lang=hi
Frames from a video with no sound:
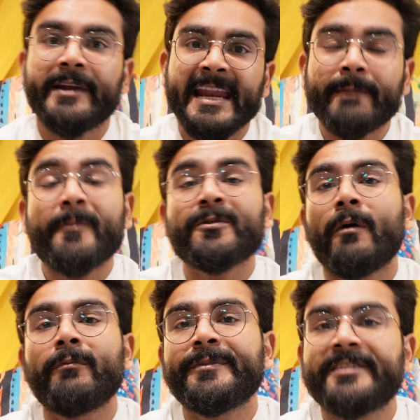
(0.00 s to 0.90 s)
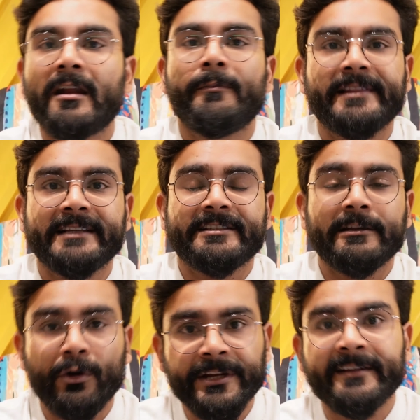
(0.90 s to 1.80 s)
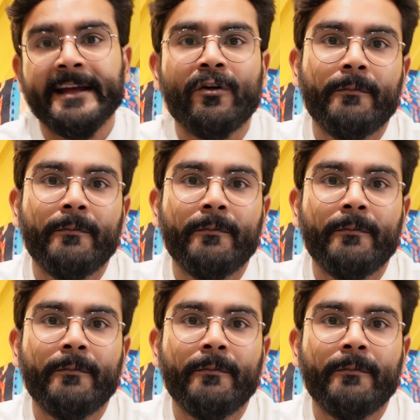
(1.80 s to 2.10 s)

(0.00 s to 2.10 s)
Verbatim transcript: पर एन एम एम एस बॉम्बे में सारा मिलता है जैसे लॉरियल का एक